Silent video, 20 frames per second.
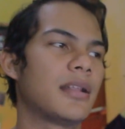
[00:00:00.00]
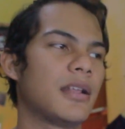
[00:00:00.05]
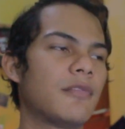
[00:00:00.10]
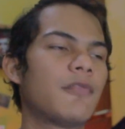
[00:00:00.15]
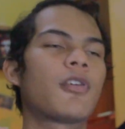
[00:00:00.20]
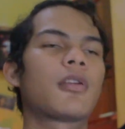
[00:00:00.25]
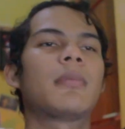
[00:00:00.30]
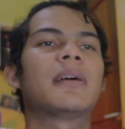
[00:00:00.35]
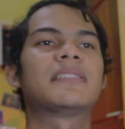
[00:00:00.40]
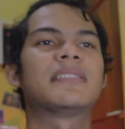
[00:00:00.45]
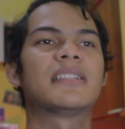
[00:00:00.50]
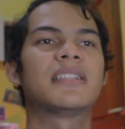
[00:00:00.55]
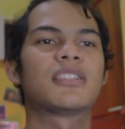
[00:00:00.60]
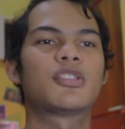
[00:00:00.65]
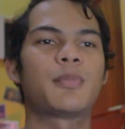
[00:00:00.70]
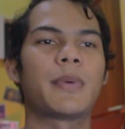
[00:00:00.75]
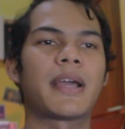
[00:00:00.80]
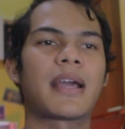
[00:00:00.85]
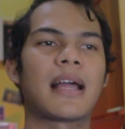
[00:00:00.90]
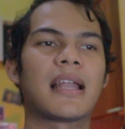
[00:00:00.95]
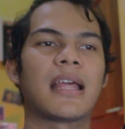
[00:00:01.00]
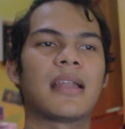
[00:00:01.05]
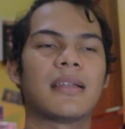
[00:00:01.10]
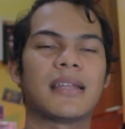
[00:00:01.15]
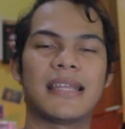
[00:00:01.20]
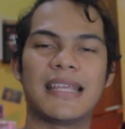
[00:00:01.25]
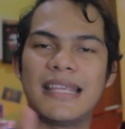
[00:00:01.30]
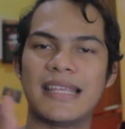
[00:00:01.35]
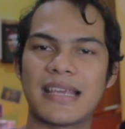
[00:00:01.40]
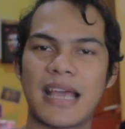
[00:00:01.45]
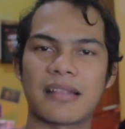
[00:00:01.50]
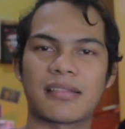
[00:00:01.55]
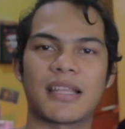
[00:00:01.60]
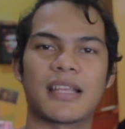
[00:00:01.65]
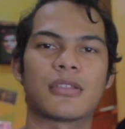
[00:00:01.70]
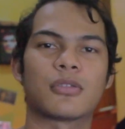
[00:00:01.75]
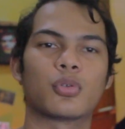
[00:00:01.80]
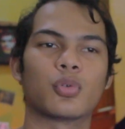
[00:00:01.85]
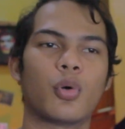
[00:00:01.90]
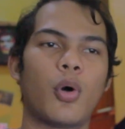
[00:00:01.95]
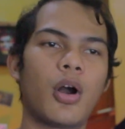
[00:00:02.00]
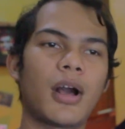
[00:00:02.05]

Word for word: informasi aja supaya kalian ingat itu.